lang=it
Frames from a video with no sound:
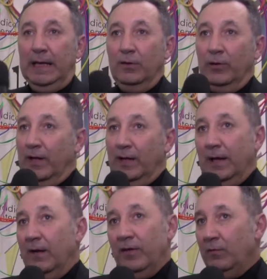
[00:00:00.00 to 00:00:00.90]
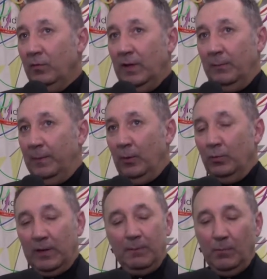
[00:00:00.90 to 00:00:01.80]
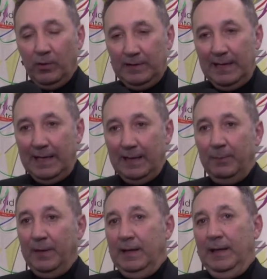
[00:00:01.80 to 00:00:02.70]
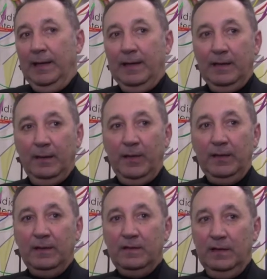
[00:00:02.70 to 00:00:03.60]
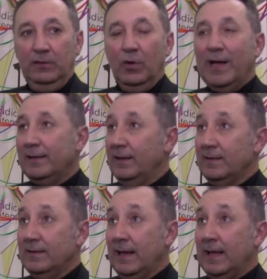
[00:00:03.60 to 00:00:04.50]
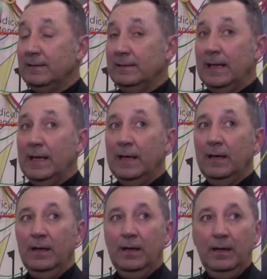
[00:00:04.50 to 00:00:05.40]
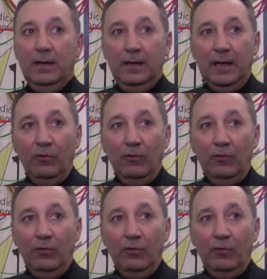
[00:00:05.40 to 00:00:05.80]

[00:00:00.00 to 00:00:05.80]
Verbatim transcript: Allora, avevo una paura mortale perché chiaramente essendo arte astratta eh,